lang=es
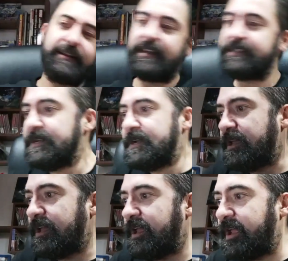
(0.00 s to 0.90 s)
antes,
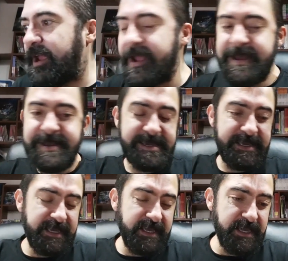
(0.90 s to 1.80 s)
eh,
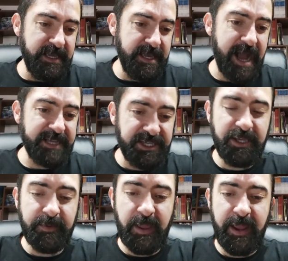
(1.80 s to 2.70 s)
y
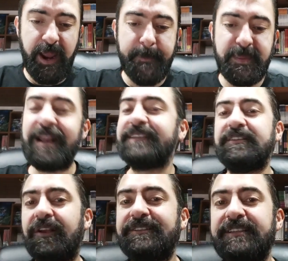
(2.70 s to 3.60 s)
allí eh, las
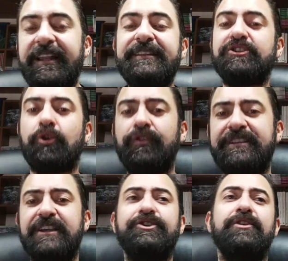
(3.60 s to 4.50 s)
entrevistas eran tan solo una
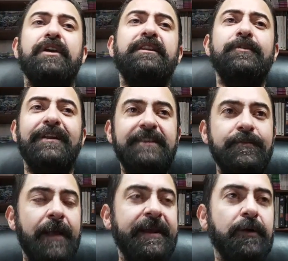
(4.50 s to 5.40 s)
sección, el Diván
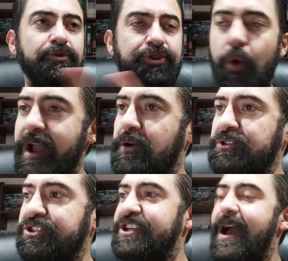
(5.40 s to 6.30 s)
Diván era un show que
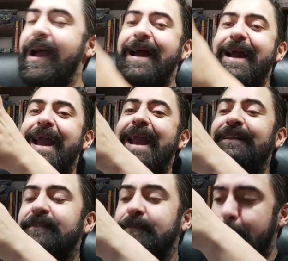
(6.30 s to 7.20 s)
consistía
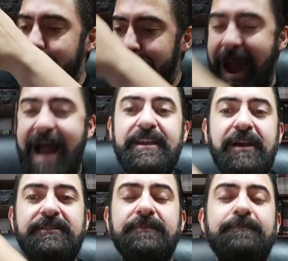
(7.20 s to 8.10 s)
en
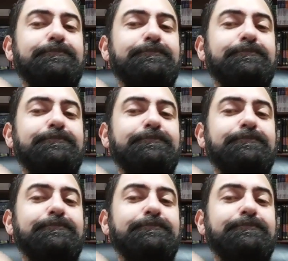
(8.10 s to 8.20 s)
varios